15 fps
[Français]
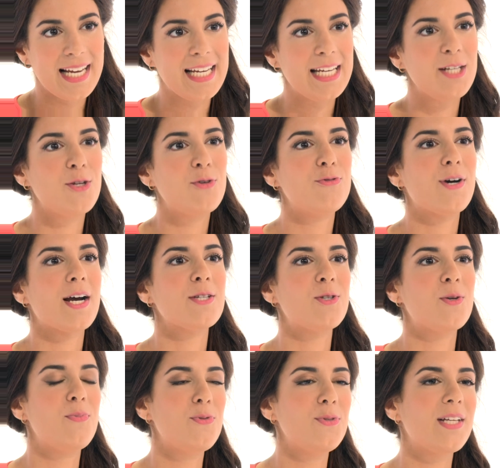il ne vous
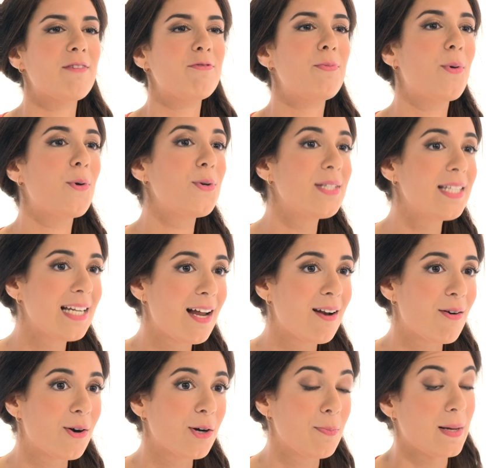reste plus qu'à vous brosser la
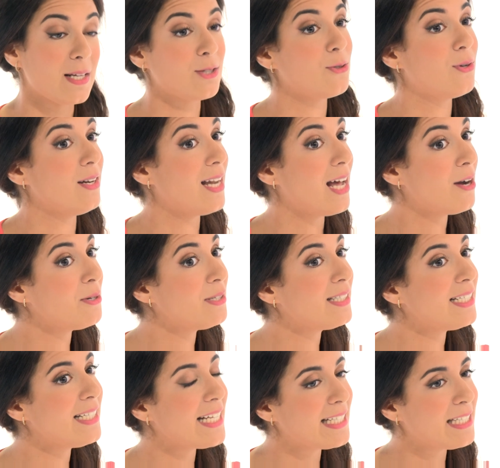langue parce que là
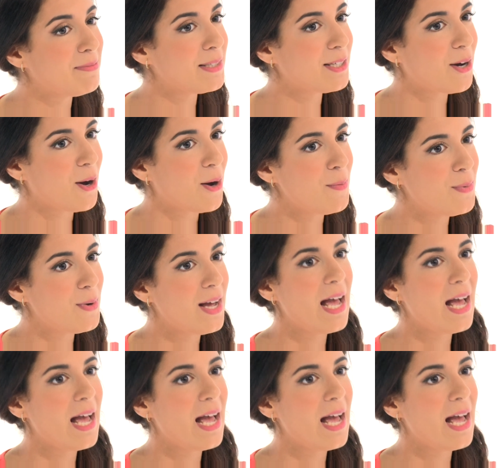aussi il y a des microbes.